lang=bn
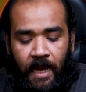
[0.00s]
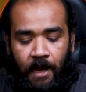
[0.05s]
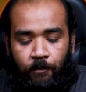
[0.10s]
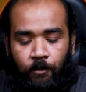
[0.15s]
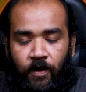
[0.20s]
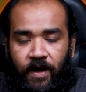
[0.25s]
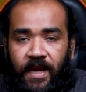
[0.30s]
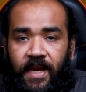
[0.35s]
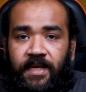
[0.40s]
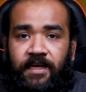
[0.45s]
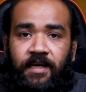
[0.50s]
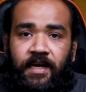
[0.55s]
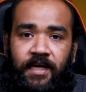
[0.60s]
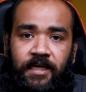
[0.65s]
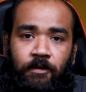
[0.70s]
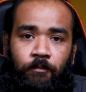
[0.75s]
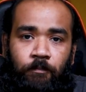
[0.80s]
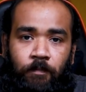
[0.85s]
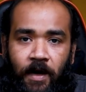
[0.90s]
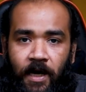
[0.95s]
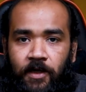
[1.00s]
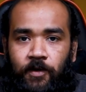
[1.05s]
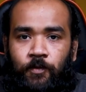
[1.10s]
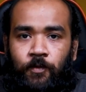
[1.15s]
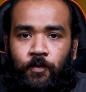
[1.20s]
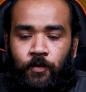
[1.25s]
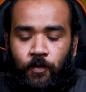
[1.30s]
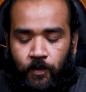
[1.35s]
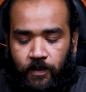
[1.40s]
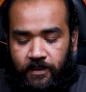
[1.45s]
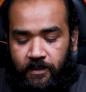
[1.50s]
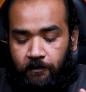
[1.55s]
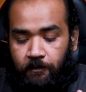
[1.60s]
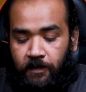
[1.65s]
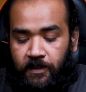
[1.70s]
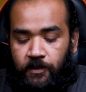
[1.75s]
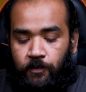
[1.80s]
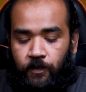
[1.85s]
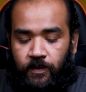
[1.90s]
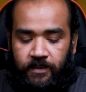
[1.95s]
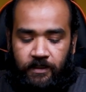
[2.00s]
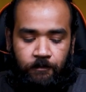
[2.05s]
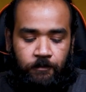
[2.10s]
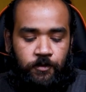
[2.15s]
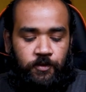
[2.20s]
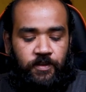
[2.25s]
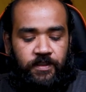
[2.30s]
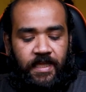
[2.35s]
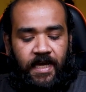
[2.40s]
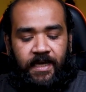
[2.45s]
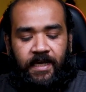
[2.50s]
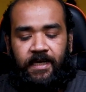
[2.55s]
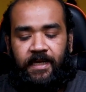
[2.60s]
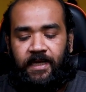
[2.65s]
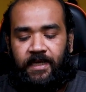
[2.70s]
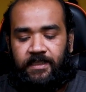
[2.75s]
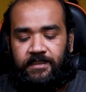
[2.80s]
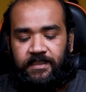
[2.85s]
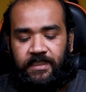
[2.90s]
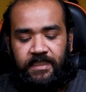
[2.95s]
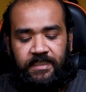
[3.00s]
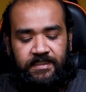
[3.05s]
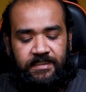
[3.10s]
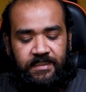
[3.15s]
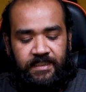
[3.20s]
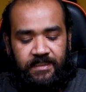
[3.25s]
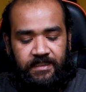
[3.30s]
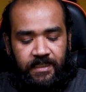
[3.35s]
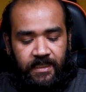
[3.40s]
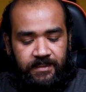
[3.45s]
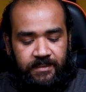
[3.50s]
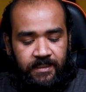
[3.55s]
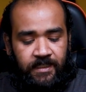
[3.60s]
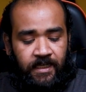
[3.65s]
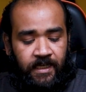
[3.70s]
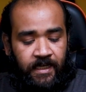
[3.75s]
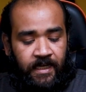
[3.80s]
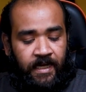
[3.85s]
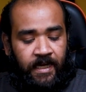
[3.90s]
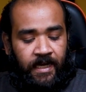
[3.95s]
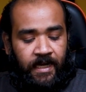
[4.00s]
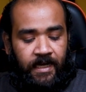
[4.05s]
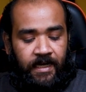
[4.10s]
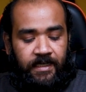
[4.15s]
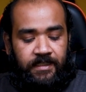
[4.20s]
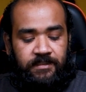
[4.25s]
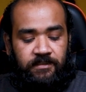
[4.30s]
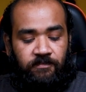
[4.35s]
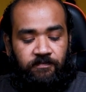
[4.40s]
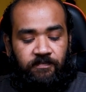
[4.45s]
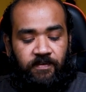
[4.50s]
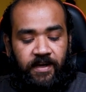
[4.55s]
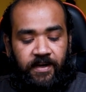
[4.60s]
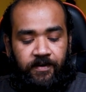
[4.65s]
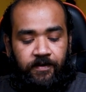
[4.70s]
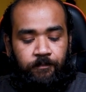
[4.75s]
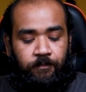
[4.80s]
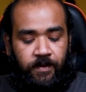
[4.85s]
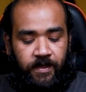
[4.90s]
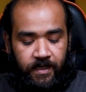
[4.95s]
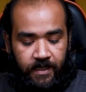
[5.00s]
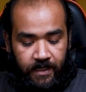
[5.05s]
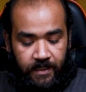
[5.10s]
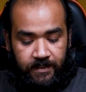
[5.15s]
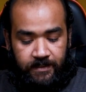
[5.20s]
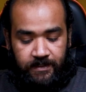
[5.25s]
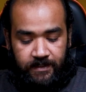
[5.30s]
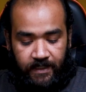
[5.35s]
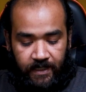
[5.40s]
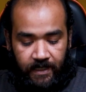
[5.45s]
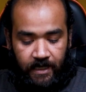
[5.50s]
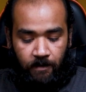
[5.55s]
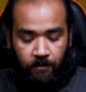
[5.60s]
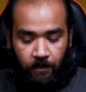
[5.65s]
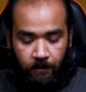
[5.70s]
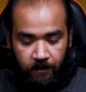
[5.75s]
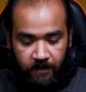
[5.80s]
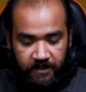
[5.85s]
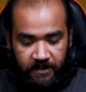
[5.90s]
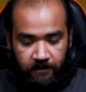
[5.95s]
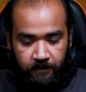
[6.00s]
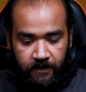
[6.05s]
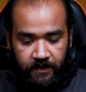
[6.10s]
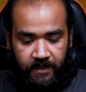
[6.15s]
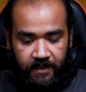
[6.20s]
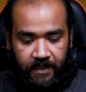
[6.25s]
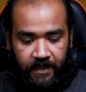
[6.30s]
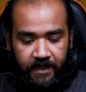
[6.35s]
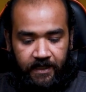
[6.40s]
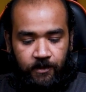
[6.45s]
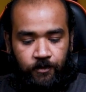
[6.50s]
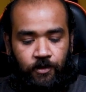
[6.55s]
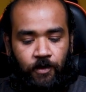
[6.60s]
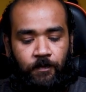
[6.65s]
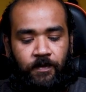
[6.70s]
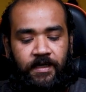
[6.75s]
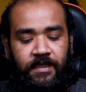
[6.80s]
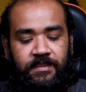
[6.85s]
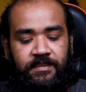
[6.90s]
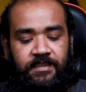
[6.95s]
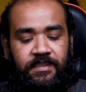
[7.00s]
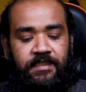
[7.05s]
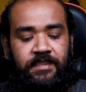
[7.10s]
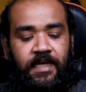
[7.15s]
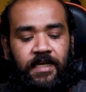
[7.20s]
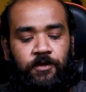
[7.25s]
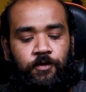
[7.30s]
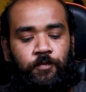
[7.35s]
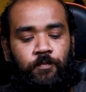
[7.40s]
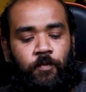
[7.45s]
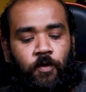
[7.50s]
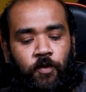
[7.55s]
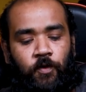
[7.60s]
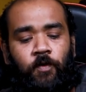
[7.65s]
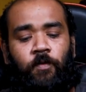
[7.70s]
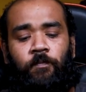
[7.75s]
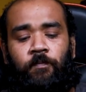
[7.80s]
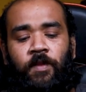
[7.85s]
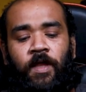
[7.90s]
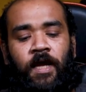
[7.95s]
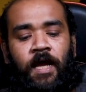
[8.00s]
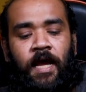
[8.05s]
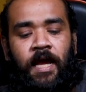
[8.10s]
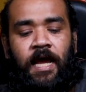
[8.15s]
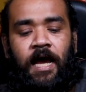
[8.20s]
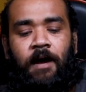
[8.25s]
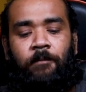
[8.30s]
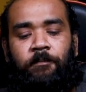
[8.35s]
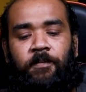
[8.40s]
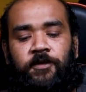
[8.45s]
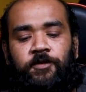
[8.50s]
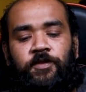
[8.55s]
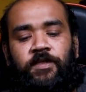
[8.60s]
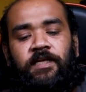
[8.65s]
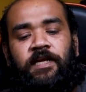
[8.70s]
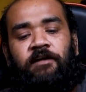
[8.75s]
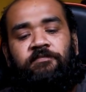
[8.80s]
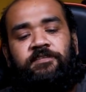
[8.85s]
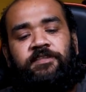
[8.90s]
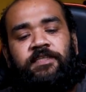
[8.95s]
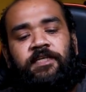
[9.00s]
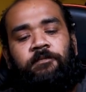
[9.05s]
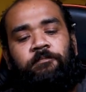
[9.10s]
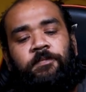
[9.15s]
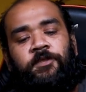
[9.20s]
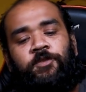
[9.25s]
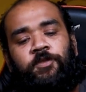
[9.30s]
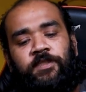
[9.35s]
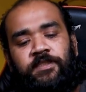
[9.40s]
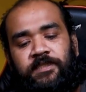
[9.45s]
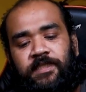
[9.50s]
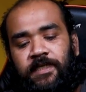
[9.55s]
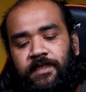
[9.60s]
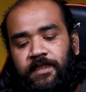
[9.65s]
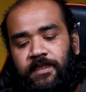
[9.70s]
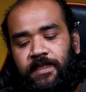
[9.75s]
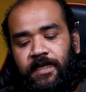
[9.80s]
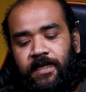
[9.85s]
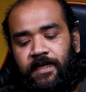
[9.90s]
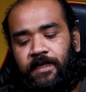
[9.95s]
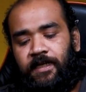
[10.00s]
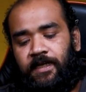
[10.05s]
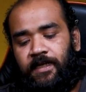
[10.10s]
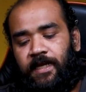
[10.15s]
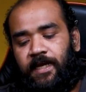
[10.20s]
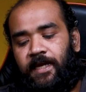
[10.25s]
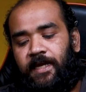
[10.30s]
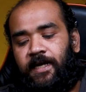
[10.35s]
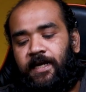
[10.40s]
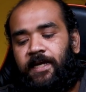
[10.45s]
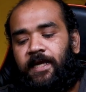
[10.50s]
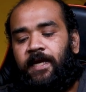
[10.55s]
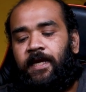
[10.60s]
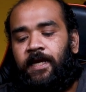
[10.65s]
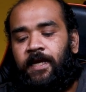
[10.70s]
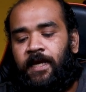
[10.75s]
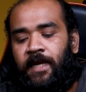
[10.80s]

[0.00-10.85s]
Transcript: এবং এইটার একটা পার্ট হলো এটার ভিতরে যে আপনি যদি দেখেন এখানে যে হিটসিংটা আছে ইটস আ ভেরি বিগ হিটসিং আমার পিসিবি থেকে কিন্তু আমার হিটসিংটা একটু বড় আপনার যদি গ্রাফিক্স কার্ডের পিছনের সাইডটা দেখেন এখানে